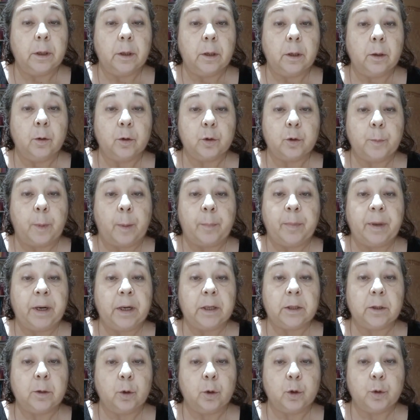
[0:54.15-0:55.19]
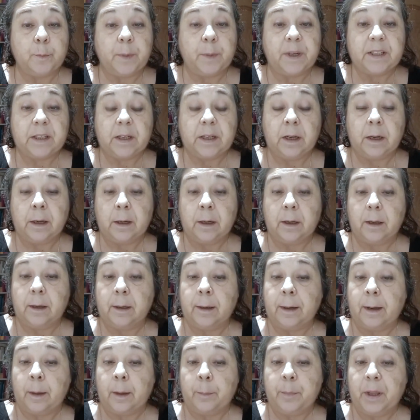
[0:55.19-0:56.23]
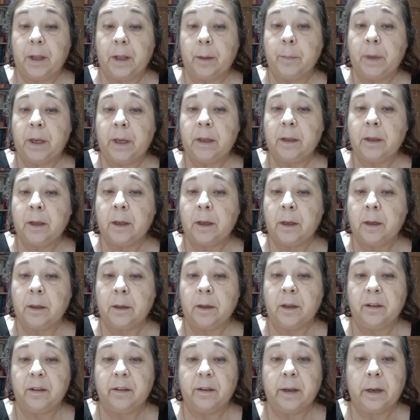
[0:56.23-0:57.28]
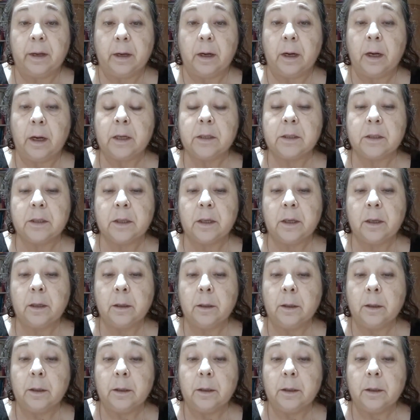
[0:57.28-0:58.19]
los papeles los pasa rápidamente, dice, ah, sí,